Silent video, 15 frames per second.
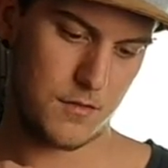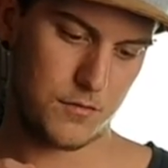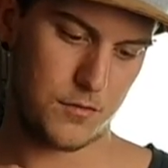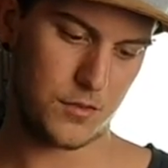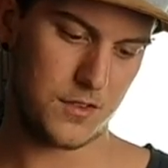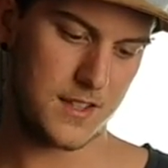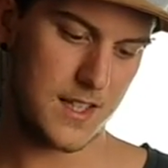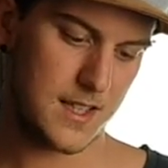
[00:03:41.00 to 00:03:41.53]

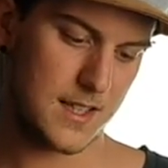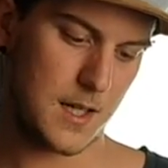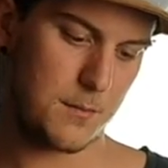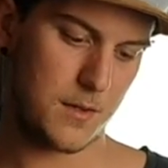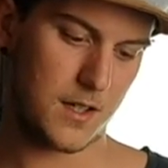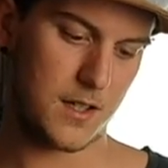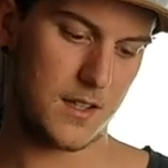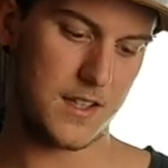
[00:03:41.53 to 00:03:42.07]
von der
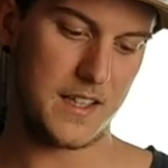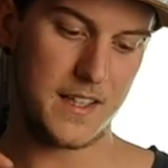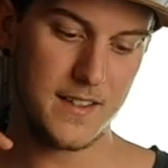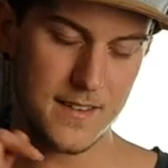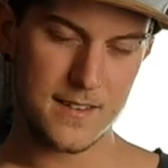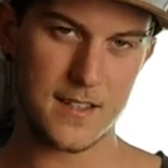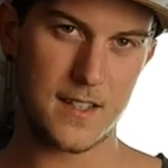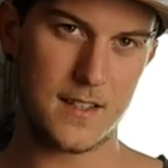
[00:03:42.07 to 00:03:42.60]
Kamera
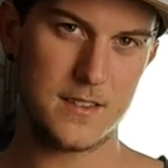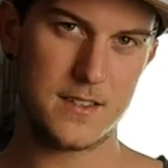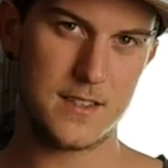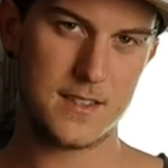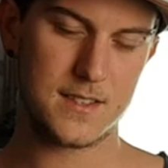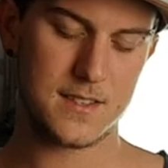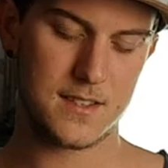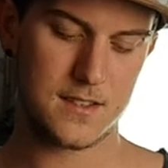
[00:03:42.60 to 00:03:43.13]
intern
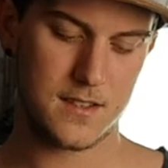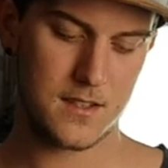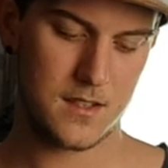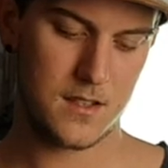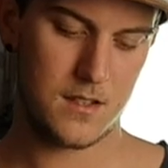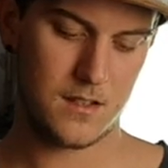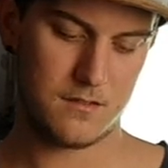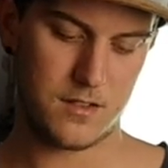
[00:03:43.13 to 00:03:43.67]
ist.
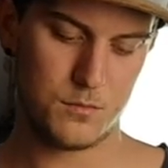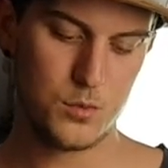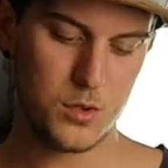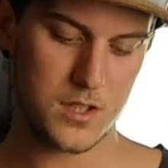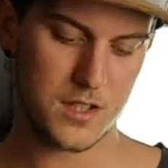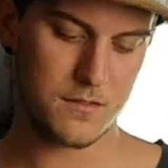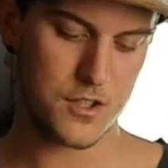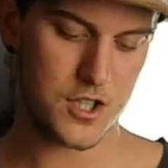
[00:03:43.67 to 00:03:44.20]

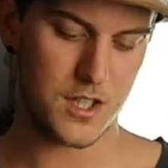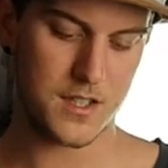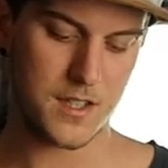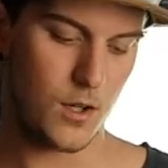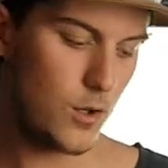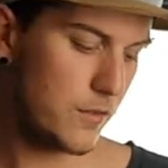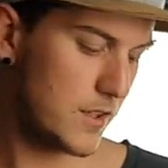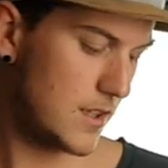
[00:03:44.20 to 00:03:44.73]
Vermutlich wahrscheinlich
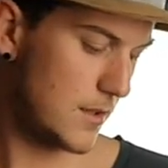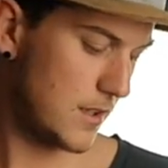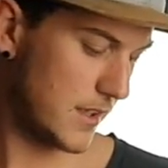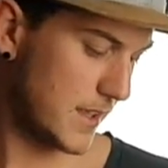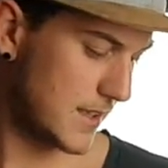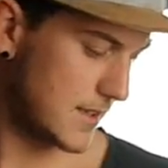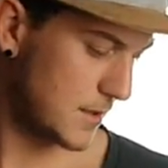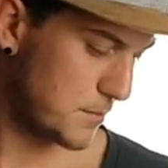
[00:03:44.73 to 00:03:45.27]
auch wieder
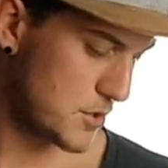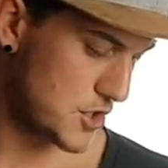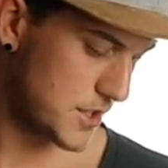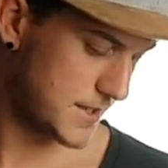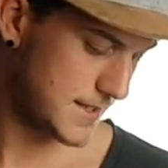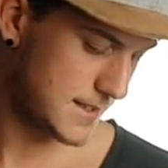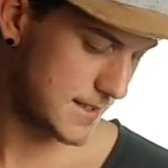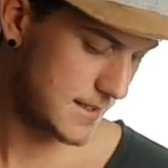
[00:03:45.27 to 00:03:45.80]
richtig
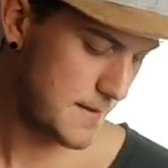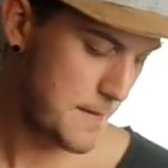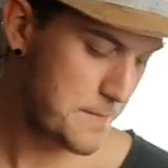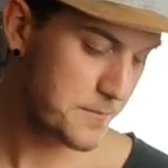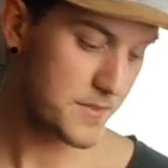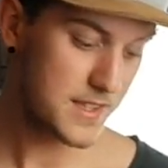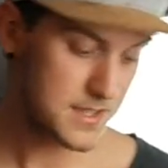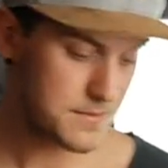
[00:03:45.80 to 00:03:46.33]
beschissen.
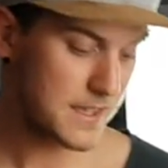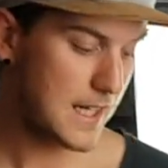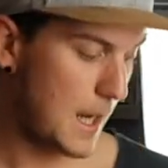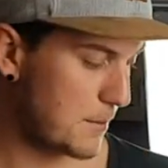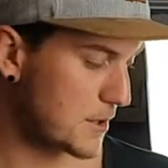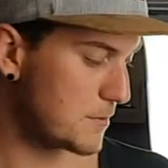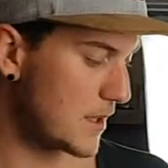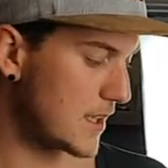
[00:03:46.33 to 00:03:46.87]
Deswegen habe
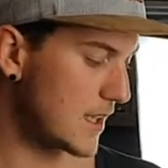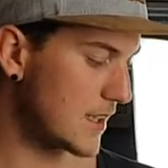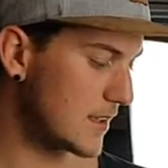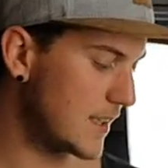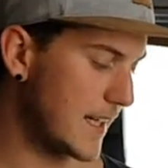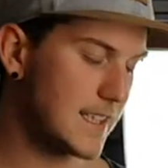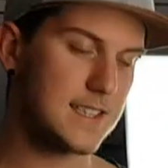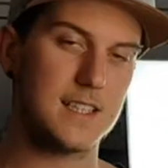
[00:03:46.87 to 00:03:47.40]
ich mir ja ein
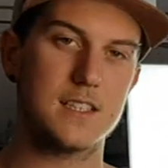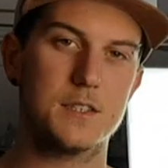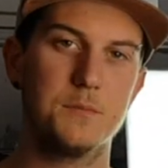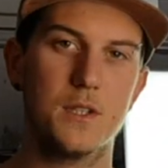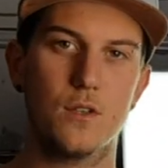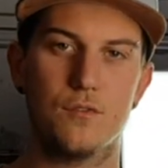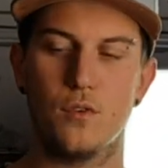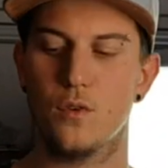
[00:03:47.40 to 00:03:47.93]
externes
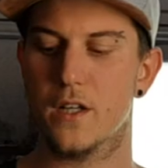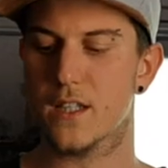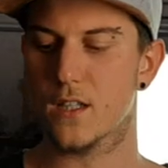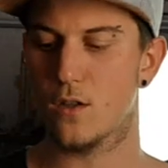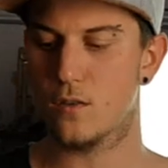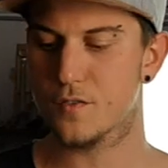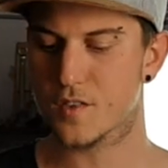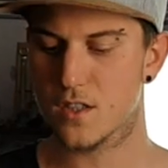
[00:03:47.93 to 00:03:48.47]
Mikrofon
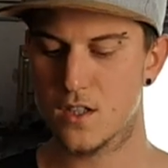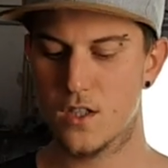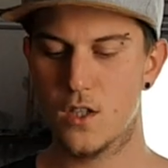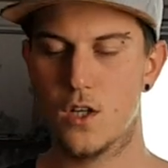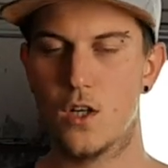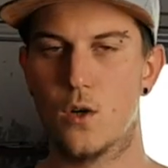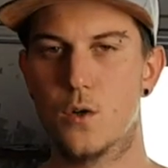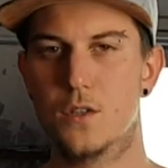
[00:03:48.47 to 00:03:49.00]
gekauft
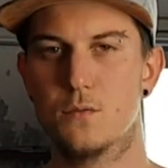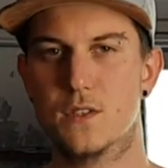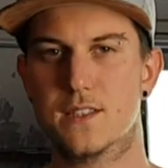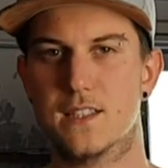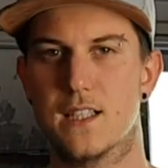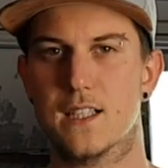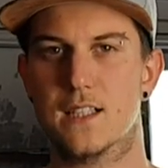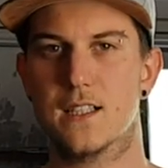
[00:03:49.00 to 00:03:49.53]
und ich würde
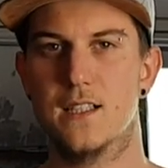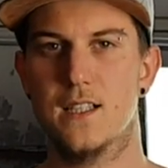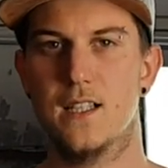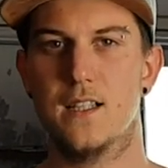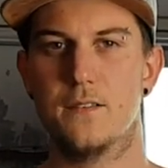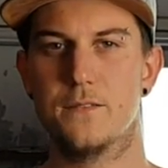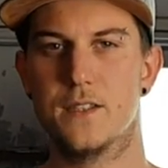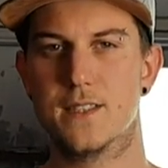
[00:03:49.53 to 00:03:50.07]
sagen,
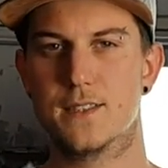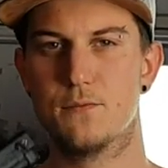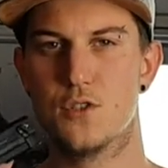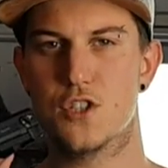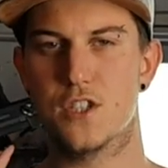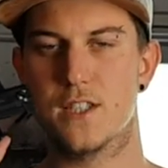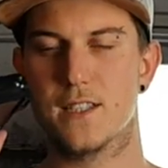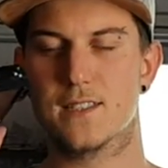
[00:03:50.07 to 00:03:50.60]
wir
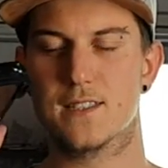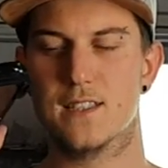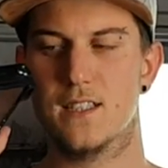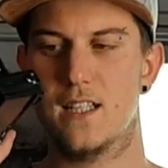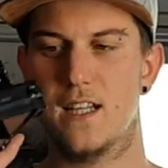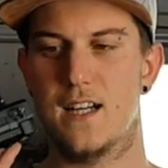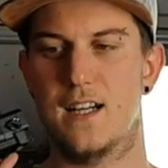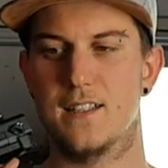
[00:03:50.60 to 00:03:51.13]
switchen jetzt
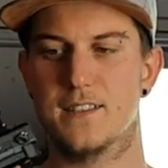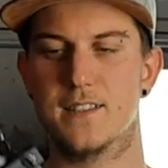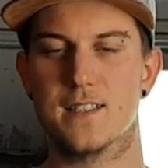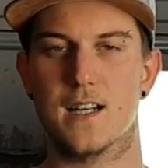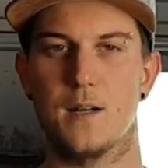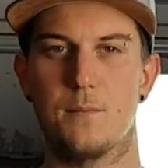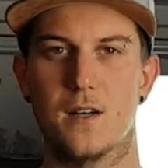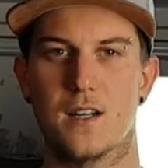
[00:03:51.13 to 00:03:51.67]
an die
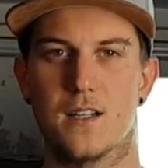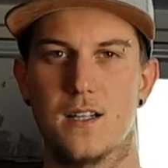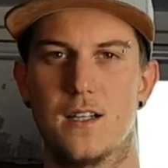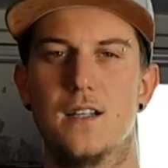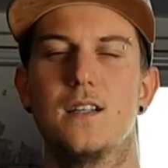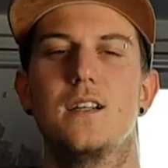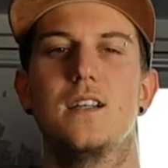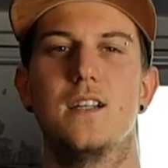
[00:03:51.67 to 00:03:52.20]
Kamera
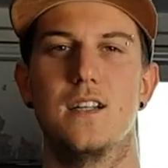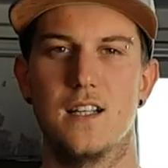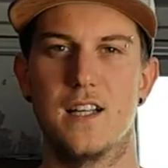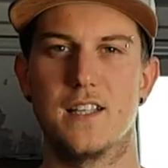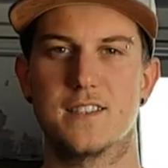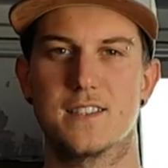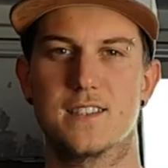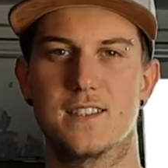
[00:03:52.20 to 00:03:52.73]

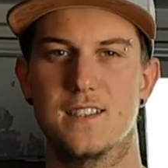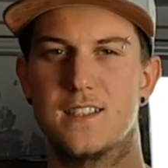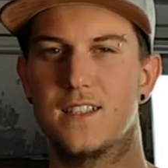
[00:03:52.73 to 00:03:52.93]
Let's